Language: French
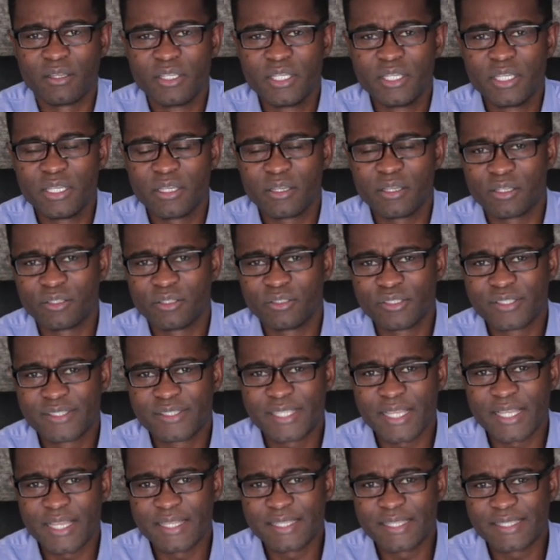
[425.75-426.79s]
euh,
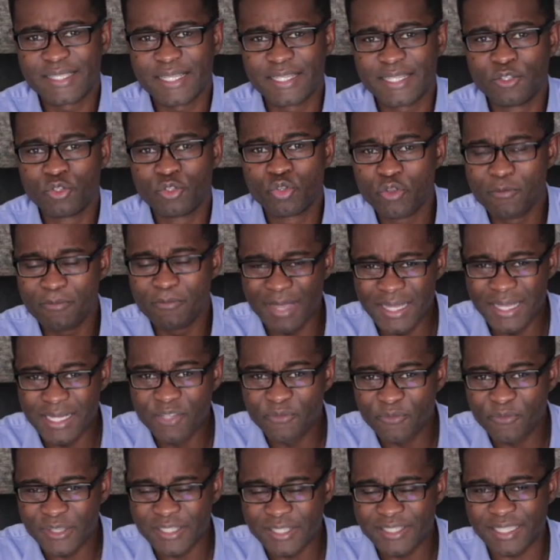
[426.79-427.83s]
ces, ces, deux
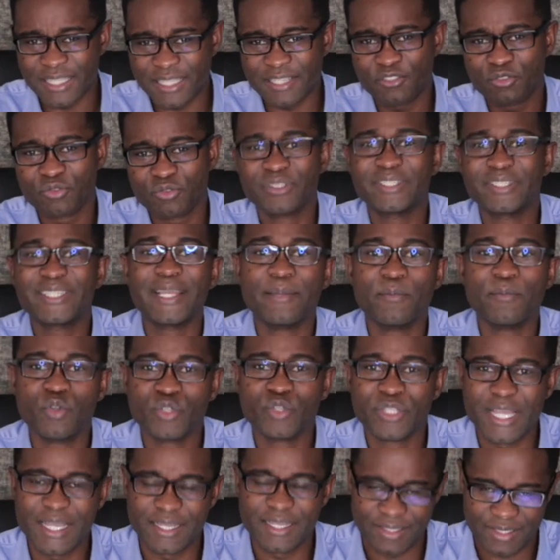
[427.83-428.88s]
manifestations
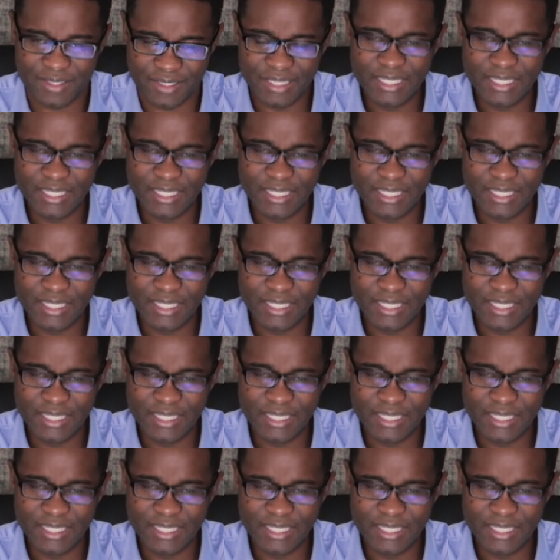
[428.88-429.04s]
démoniaques